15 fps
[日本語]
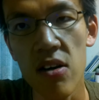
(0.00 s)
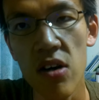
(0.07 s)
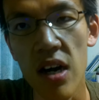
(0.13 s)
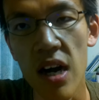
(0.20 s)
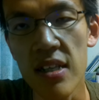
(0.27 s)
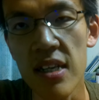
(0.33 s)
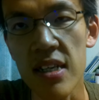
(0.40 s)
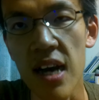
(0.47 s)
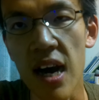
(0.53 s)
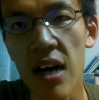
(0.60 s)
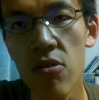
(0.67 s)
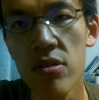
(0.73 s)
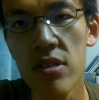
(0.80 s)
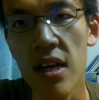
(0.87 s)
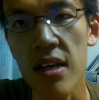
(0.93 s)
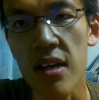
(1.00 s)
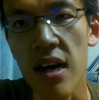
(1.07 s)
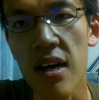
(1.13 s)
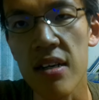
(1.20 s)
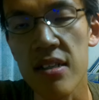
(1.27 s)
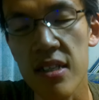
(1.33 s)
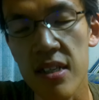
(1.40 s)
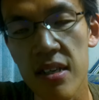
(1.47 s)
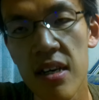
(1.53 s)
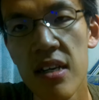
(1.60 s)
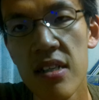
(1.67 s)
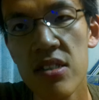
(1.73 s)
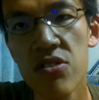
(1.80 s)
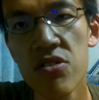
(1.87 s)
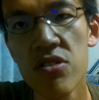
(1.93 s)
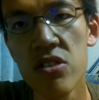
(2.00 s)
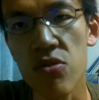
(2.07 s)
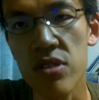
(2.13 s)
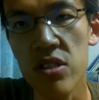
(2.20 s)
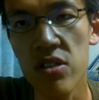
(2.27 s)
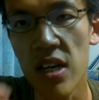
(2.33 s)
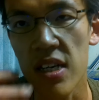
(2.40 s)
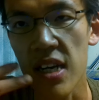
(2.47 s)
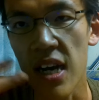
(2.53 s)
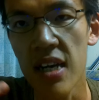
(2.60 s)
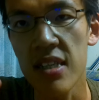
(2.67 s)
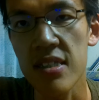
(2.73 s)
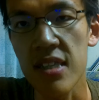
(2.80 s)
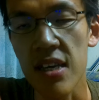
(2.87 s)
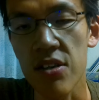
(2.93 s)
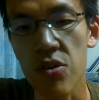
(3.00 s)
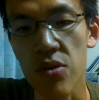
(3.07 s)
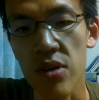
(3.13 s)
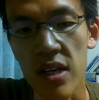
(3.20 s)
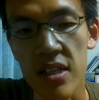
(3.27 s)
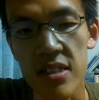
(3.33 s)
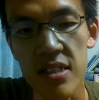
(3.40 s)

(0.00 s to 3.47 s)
かなり歯ごたえがある、つるんと口の中に入っていくような、